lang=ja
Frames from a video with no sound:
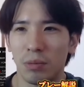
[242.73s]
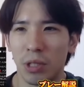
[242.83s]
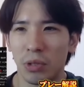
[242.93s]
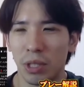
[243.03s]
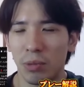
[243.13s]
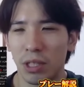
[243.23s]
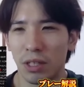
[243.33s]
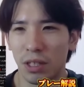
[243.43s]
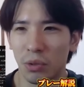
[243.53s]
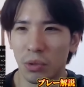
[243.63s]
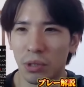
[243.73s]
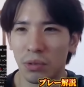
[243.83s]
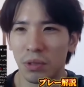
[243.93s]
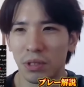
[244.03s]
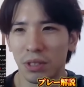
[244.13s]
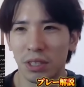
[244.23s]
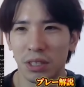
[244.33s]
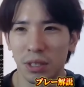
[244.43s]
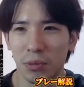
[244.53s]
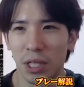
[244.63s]
今の君だったら俺の
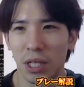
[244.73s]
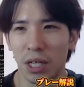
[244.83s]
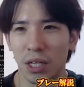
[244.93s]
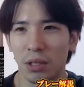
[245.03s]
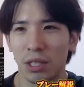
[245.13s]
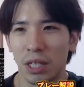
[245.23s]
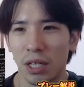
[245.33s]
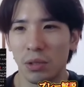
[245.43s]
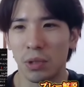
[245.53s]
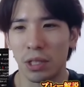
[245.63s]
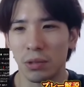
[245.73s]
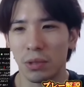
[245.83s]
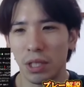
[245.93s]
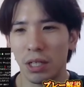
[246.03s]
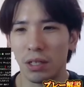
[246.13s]
ディフェンスシステムでやれるやれるわ言う